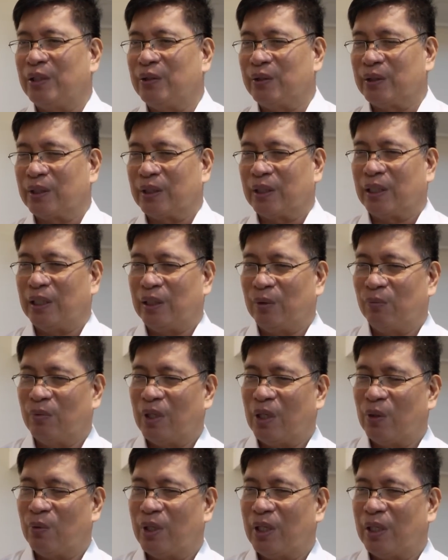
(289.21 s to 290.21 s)
Yun nga
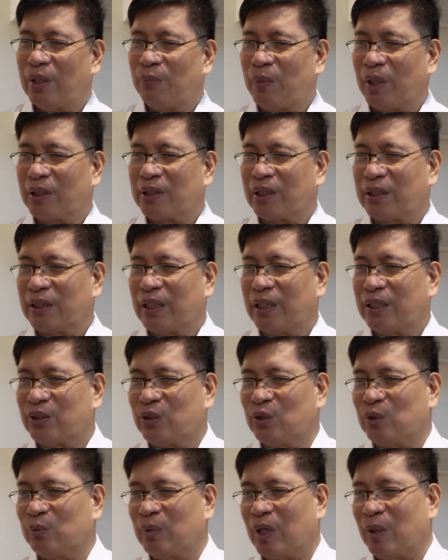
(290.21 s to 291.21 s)
halimbawa,
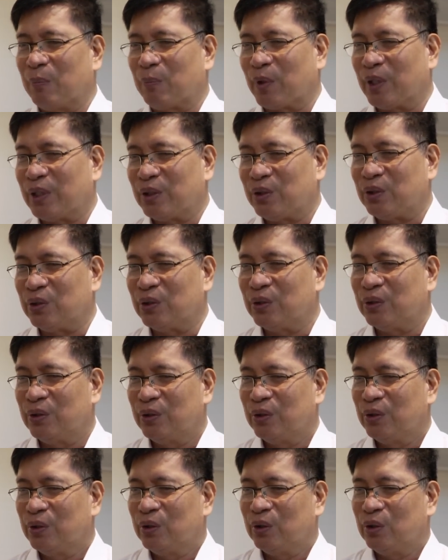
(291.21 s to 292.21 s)
pagtataas ng mga presyo
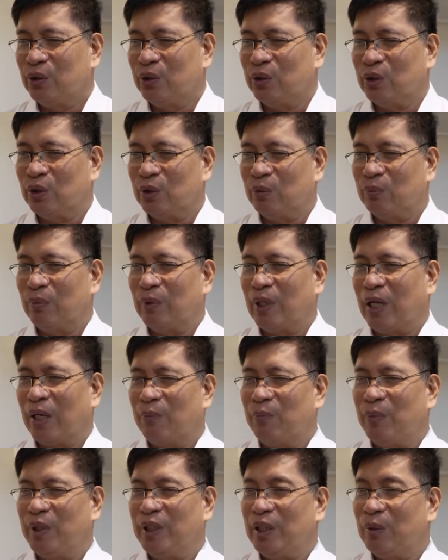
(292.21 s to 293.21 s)
ng mga
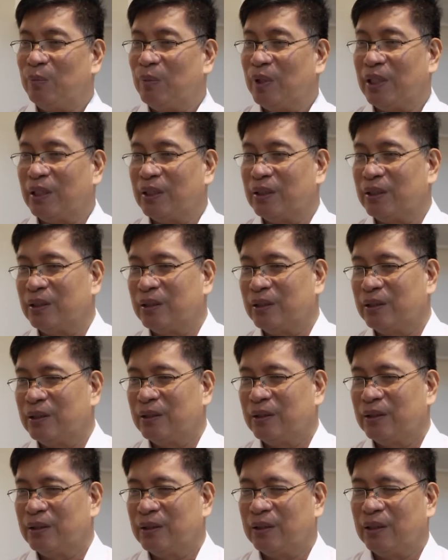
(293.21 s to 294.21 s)
binibili.
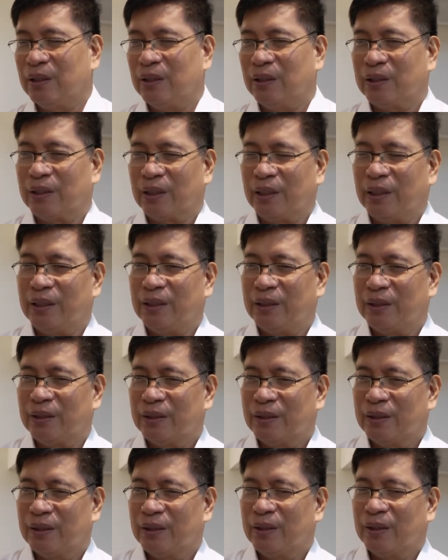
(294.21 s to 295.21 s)
Okay?
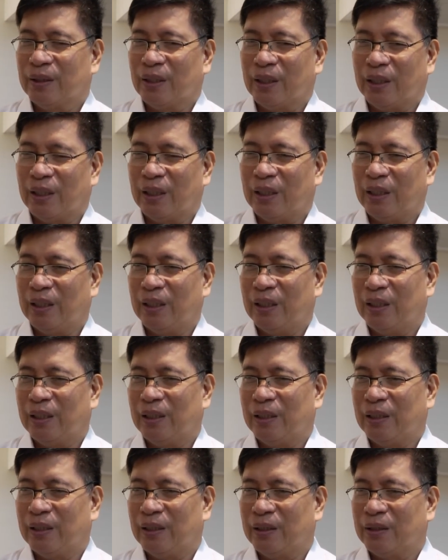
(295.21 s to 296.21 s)

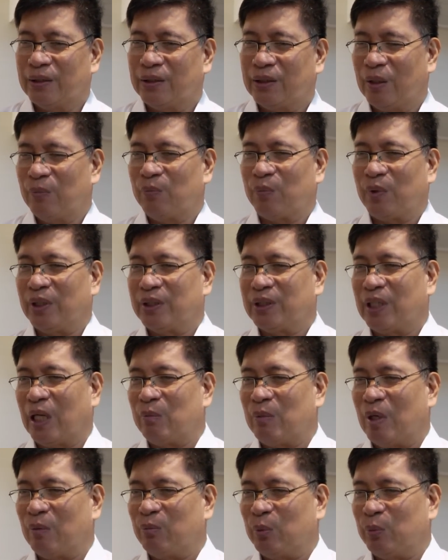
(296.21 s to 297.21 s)
Uh, Siyempre,
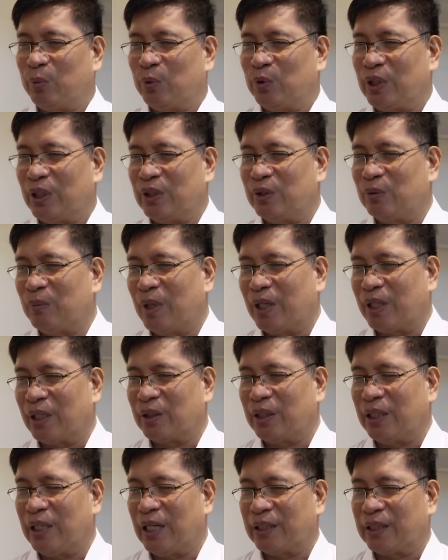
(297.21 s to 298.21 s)
saan mapupunta yun?
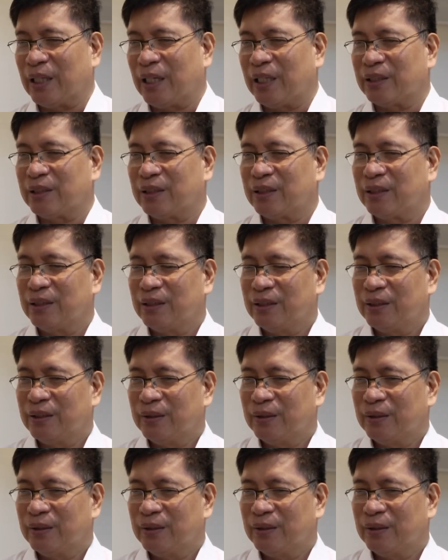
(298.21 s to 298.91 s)
Bakit tinataas?